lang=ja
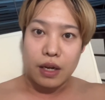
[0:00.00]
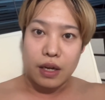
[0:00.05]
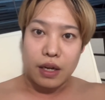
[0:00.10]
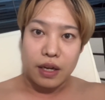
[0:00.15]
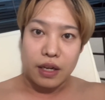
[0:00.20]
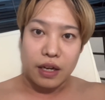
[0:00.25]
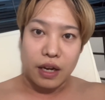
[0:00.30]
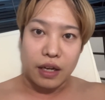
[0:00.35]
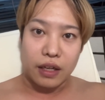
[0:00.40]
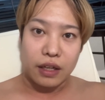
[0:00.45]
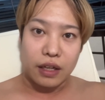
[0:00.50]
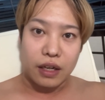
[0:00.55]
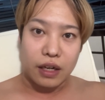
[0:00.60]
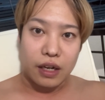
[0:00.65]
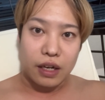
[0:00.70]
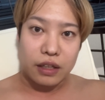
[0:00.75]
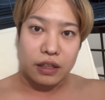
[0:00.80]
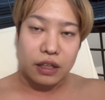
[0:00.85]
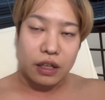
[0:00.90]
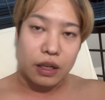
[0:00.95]
なんだ
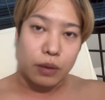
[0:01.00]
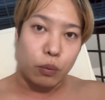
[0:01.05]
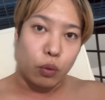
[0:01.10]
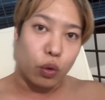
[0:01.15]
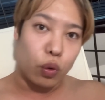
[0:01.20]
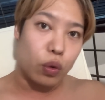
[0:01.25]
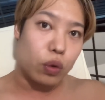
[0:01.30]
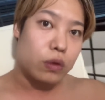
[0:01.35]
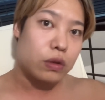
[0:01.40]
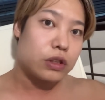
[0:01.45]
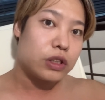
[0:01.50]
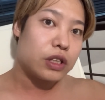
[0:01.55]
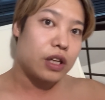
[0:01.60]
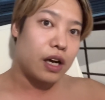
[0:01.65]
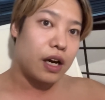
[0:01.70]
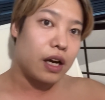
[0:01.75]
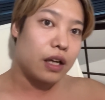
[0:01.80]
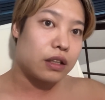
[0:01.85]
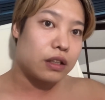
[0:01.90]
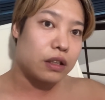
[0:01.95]
かんだでもう6時
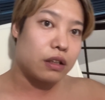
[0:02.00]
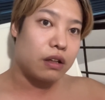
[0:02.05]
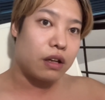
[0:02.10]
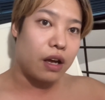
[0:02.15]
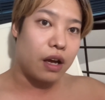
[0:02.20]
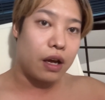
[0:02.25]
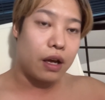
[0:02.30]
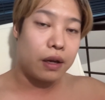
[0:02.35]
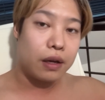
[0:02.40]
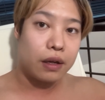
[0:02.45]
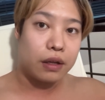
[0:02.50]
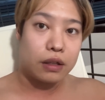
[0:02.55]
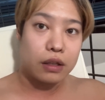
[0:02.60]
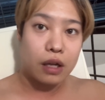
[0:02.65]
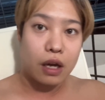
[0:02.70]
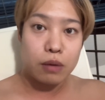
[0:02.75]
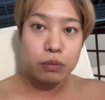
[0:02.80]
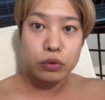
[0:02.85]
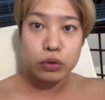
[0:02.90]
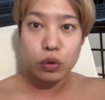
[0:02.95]
半で、だ
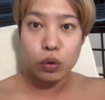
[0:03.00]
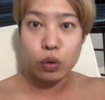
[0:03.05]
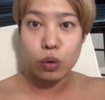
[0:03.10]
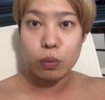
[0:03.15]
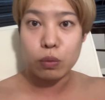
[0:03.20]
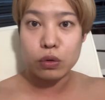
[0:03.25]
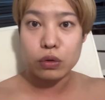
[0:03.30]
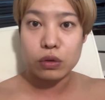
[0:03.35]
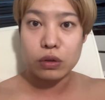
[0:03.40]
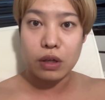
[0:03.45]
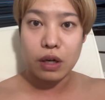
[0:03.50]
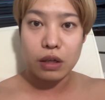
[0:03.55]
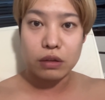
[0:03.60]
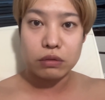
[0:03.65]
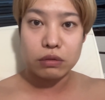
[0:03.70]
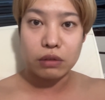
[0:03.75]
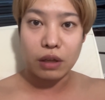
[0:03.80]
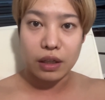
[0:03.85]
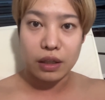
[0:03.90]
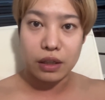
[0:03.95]
いぶ外も暗
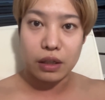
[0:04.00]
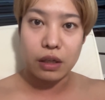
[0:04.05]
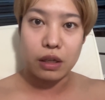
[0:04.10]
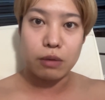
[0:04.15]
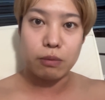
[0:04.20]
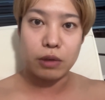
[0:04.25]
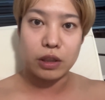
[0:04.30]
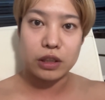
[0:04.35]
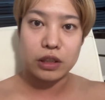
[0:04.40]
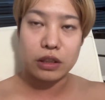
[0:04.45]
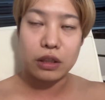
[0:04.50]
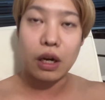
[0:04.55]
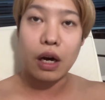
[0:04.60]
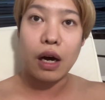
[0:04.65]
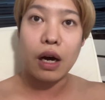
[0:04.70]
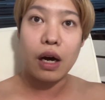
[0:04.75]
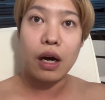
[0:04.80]
くなってきました。